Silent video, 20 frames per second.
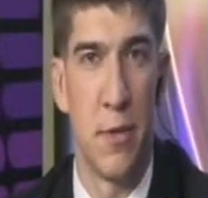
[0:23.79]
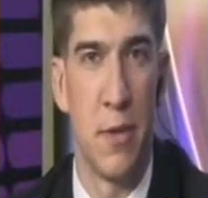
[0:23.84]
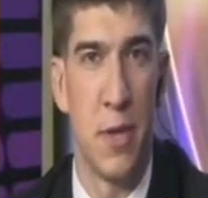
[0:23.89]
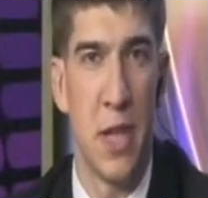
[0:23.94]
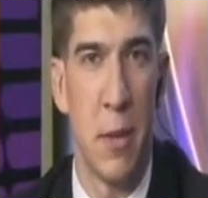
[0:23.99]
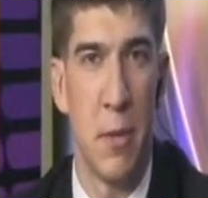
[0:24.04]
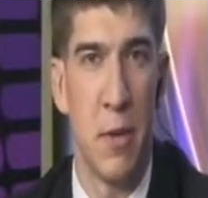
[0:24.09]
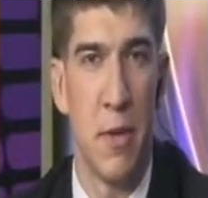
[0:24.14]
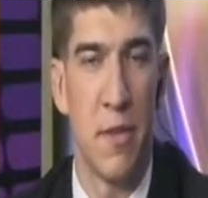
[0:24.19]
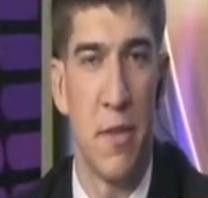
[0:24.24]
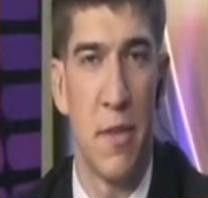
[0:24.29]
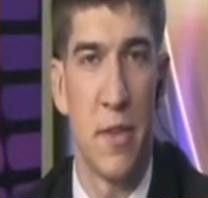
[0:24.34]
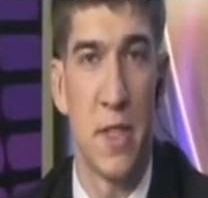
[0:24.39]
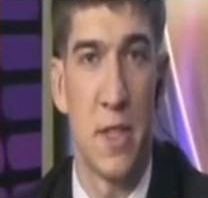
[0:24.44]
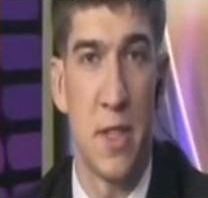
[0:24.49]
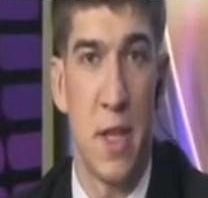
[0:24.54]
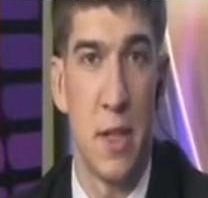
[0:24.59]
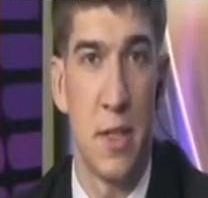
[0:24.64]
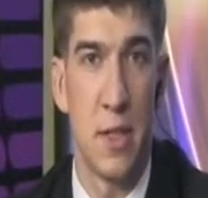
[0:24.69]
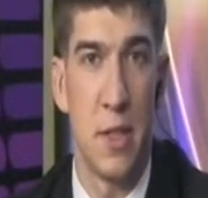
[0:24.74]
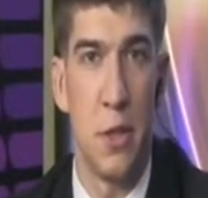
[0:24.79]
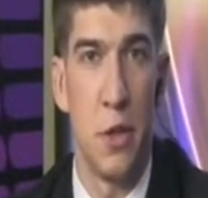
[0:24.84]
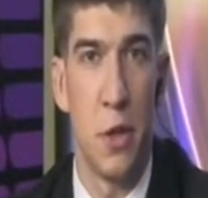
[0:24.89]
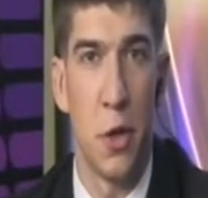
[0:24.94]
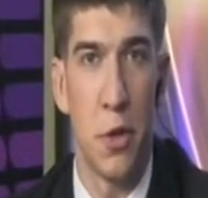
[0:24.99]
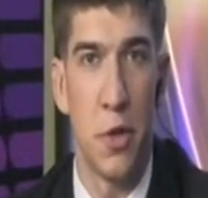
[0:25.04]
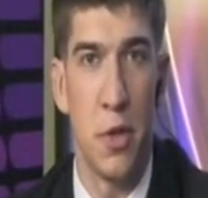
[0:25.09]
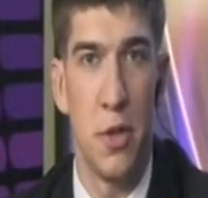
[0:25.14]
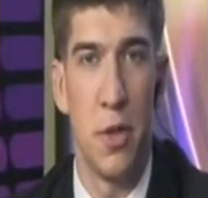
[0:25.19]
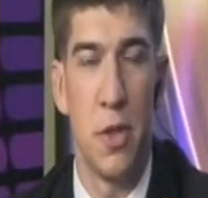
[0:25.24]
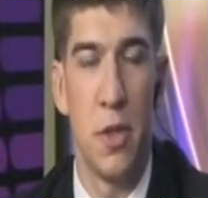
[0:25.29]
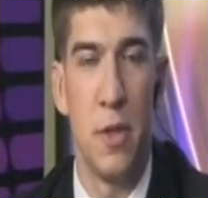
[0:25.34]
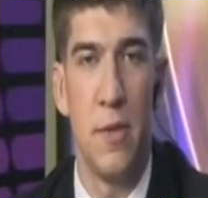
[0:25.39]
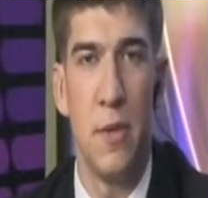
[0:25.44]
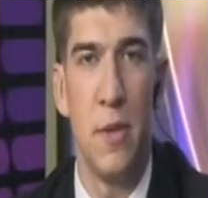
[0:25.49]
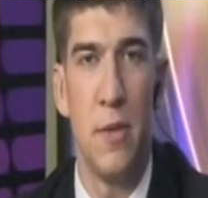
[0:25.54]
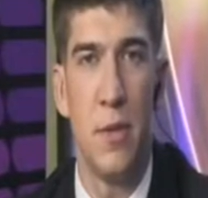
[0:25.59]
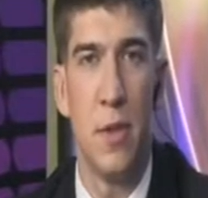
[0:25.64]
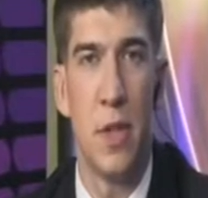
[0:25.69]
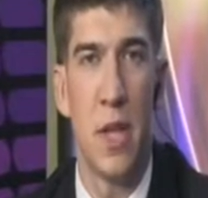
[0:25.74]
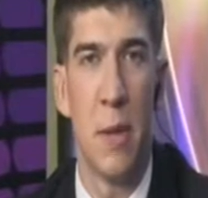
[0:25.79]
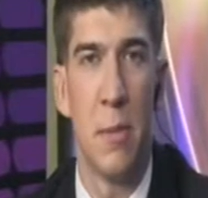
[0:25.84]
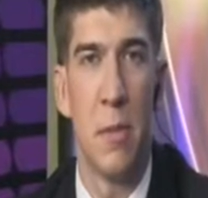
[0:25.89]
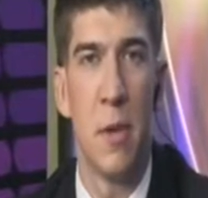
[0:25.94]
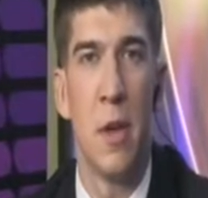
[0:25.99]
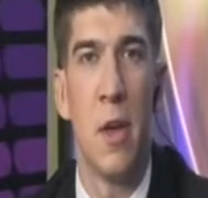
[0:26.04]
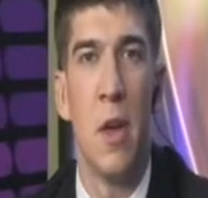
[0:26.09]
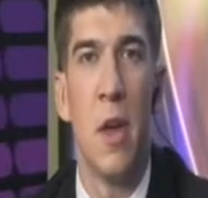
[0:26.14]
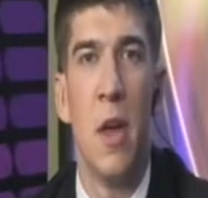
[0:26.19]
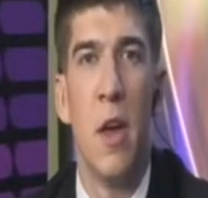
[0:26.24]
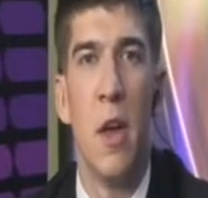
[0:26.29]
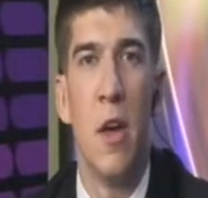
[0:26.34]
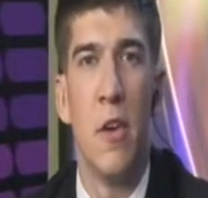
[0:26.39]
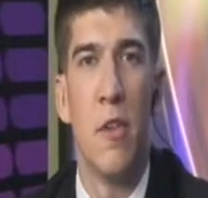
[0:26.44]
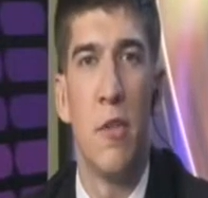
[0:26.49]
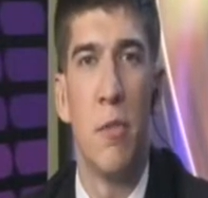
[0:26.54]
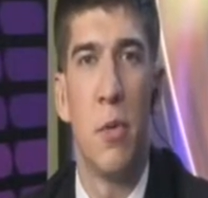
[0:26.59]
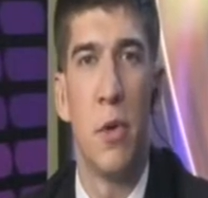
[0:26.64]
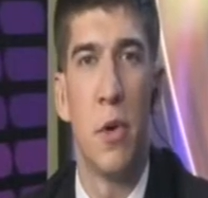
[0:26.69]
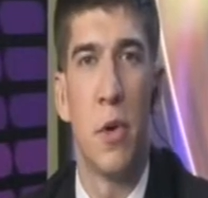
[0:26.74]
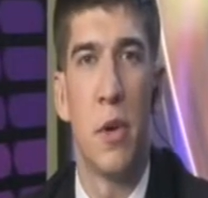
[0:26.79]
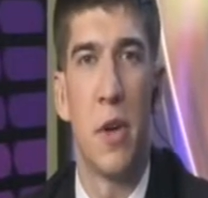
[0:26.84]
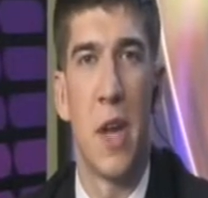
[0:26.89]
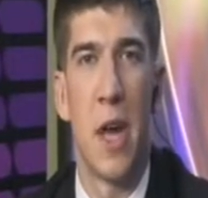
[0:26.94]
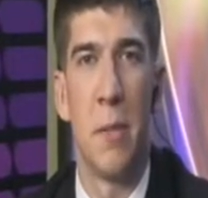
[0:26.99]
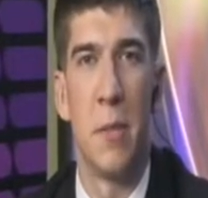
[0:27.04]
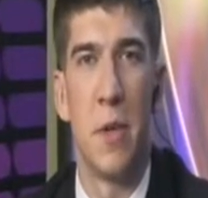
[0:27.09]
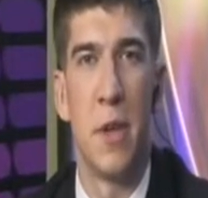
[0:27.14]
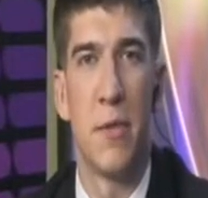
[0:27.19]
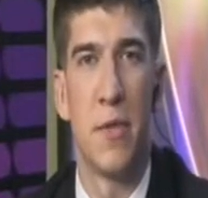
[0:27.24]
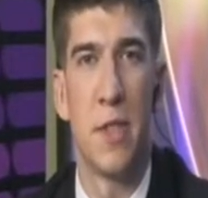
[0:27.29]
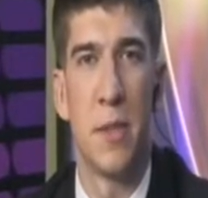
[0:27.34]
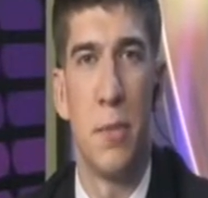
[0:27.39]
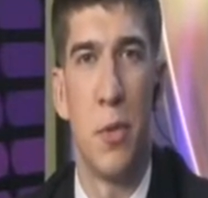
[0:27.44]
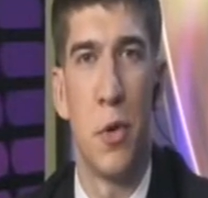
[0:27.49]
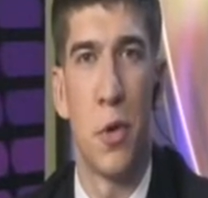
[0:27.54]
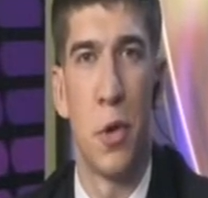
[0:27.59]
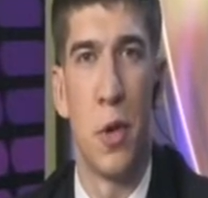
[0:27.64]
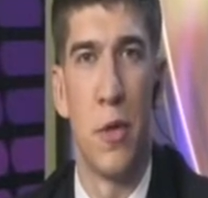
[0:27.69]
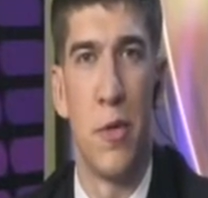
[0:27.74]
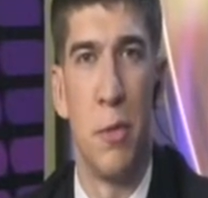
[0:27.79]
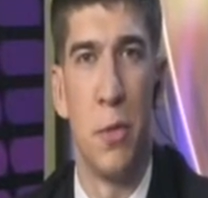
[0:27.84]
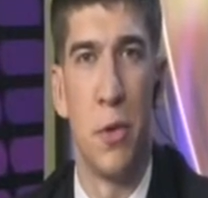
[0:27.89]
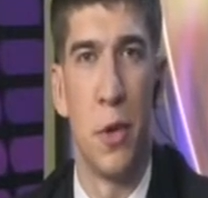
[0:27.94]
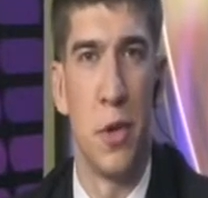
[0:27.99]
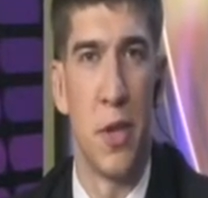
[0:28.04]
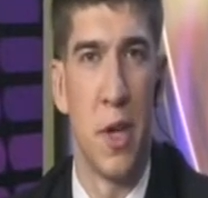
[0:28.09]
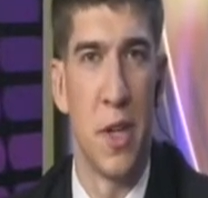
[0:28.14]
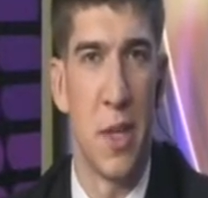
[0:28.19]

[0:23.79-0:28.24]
Witamy w stacji Rodin TV, witamy w programie w Sportowym tonie.